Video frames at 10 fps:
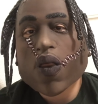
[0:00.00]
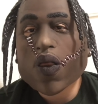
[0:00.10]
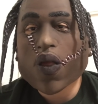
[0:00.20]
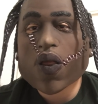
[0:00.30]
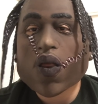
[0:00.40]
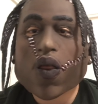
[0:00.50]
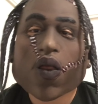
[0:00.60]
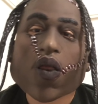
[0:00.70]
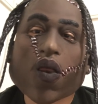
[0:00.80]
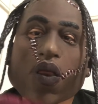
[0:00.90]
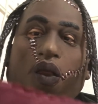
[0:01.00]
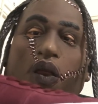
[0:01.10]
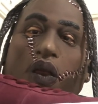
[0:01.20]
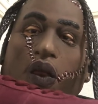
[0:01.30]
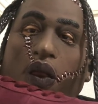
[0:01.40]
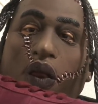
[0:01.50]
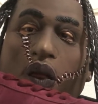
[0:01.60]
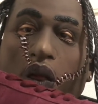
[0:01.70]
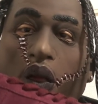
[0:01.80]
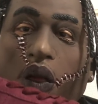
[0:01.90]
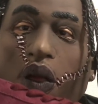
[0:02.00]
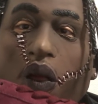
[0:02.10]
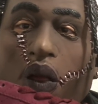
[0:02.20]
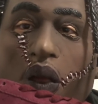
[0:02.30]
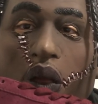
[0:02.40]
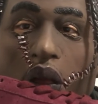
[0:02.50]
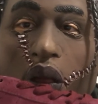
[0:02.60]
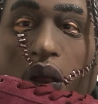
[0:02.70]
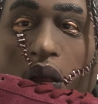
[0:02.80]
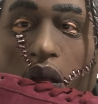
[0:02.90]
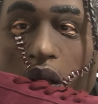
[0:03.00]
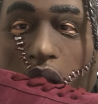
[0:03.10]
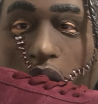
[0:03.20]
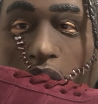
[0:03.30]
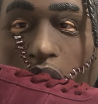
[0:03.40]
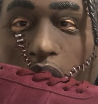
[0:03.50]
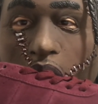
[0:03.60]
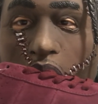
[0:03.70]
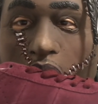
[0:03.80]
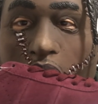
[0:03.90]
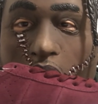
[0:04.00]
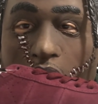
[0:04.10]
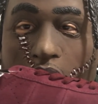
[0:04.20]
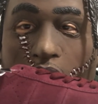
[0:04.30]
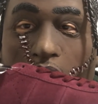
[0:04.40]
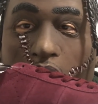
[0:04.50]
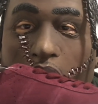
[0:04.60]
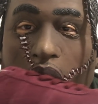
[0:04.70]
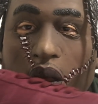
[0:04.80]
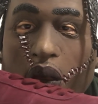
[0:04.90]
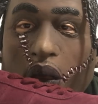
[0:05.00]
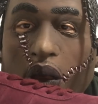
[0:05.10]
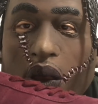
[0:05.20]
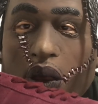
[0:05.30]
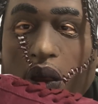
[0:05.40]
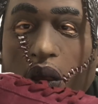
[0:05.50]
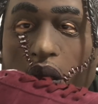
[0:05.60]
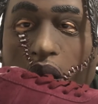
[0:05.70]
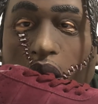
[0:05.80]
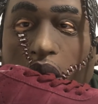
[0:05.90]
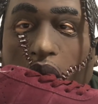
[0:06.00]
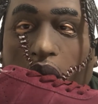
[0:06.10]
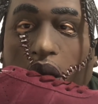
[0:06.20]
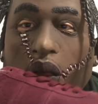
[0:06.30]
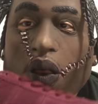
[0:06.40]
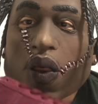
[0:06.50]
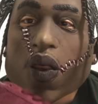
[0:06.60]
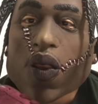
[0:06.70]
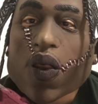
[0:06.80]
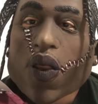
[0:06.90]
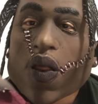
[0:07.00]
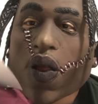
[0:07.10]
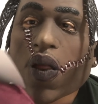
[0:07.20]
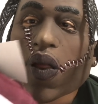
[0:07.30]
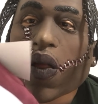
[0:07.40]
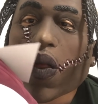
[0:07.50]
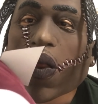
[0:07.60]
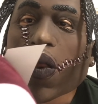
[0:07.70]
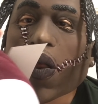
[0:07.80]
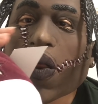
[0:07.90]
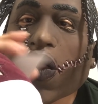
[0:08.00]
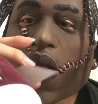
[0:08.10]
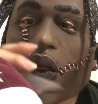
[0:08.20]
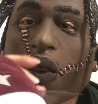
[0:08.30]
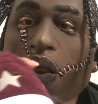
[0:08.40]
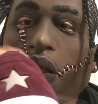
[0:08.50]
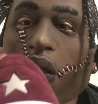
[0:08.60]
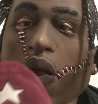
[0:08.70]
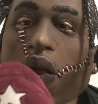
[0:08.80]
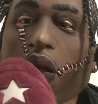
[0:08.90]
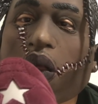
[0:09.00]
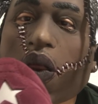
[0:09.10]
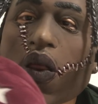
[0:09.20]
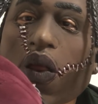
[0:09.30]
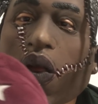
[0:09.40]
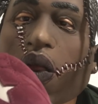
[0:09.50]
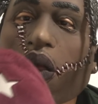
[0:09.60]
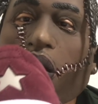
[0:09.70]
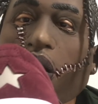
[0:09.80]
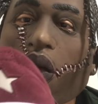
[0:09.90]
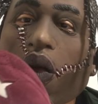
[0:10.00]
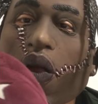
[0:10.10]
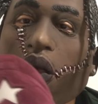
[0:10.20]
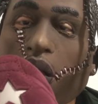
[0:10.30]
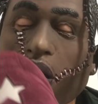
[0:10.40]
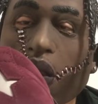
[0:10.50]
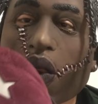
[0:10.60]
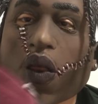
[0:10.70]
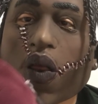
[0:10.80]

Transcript: これってストーンということでパッと見何の靴って思う人も多いと思うんですけどまあワンスターなんですけどここにねヒールにスターが入ってる